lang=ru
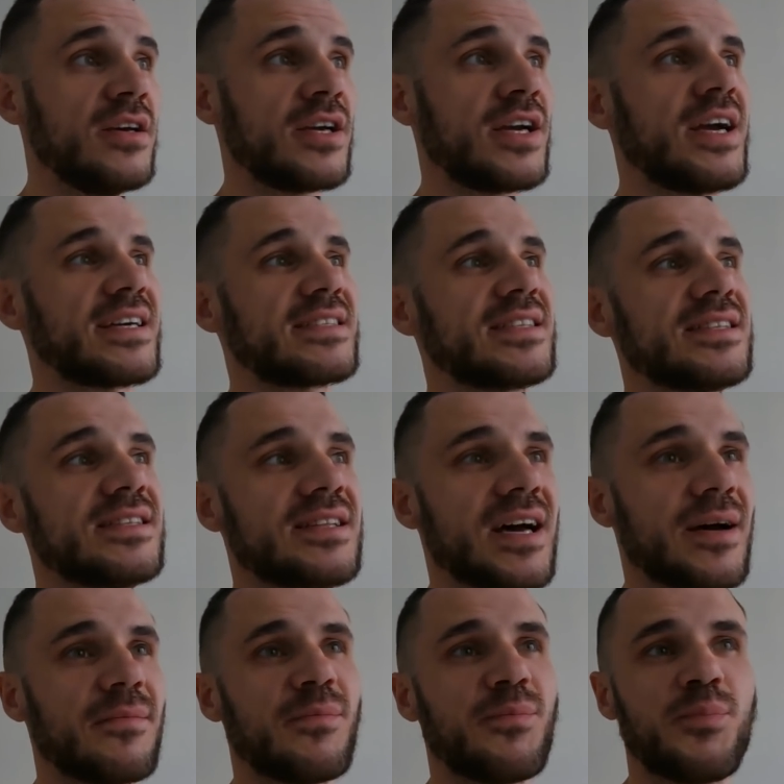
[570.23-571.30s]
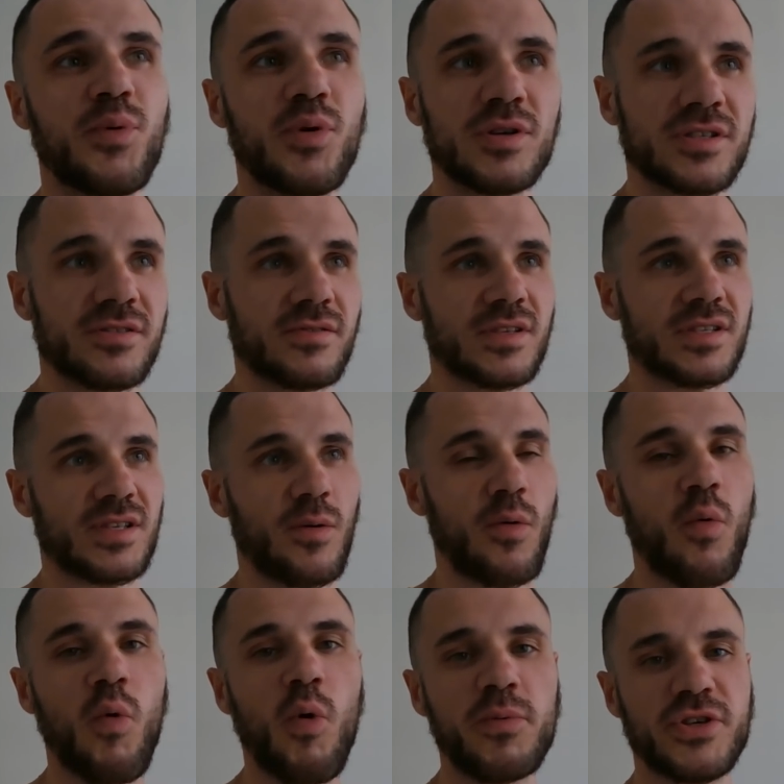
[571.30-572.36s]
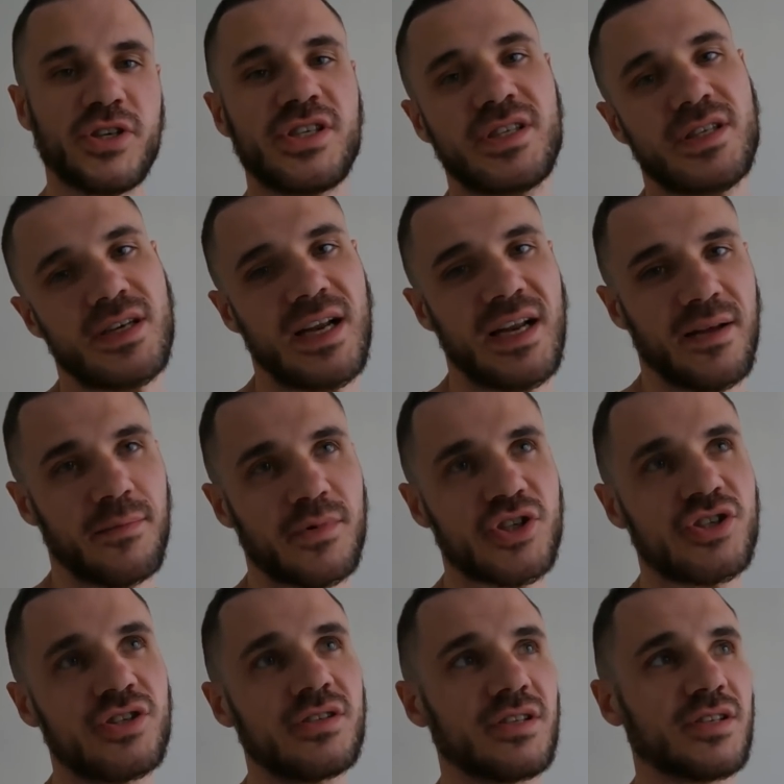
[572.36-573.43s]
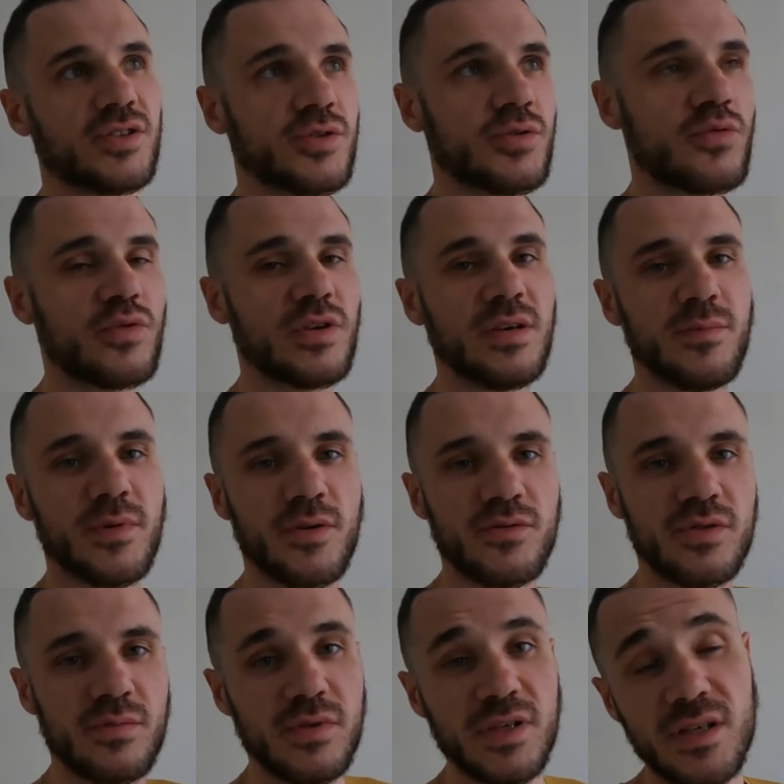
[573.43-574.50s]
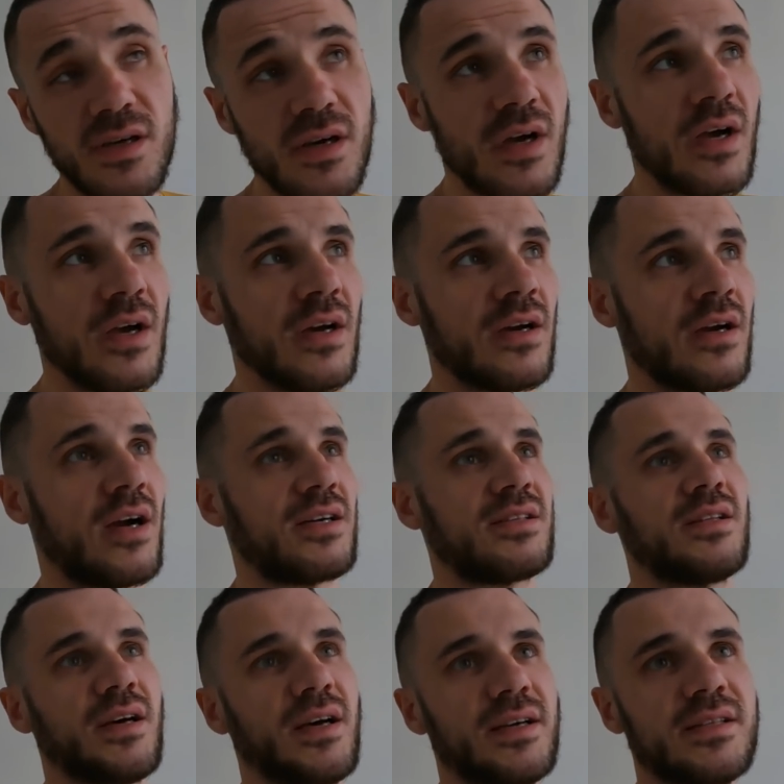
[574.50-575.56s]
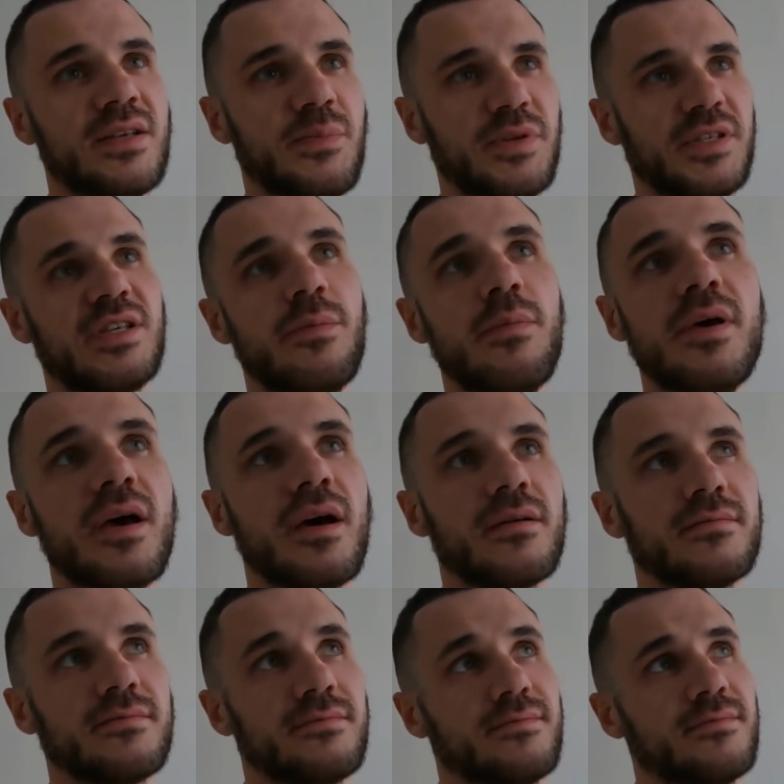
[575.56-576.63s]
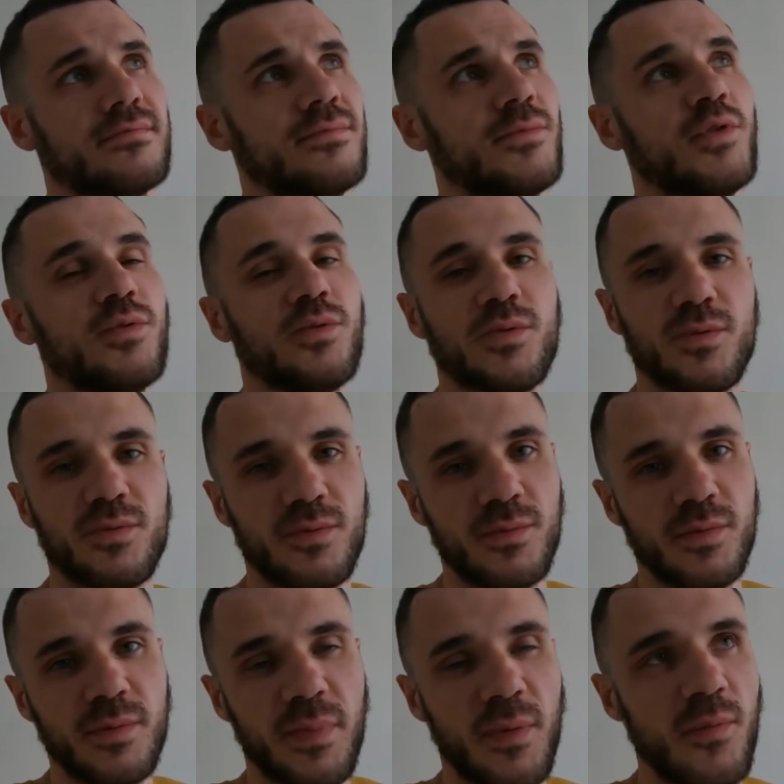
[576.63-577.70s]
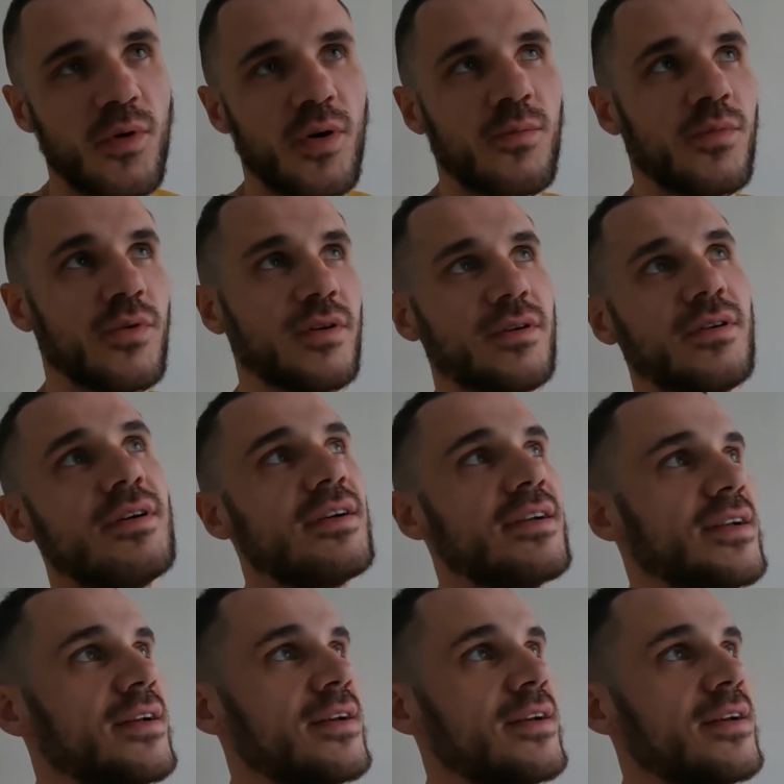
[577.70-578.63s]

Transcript: И как-то нам пользоваться общей стиральной машинкой с другими людьми как-то не по себе. Ну, мы, по-моему,